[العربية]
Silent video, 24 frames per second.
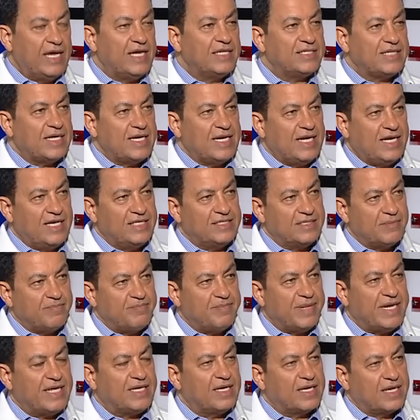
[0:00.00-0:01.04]
اذا الحزب
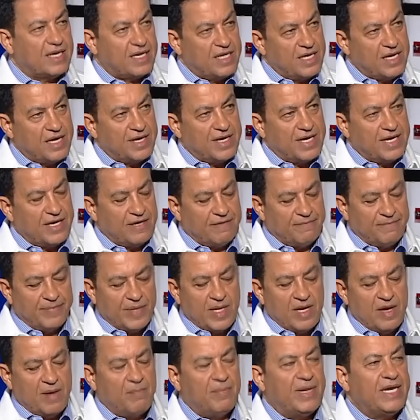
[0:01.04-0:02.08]
بين الخيارين
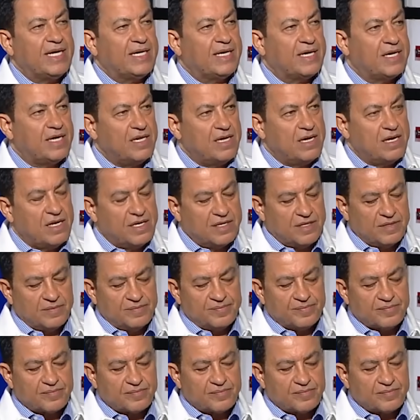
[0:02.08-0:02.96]
بين خيار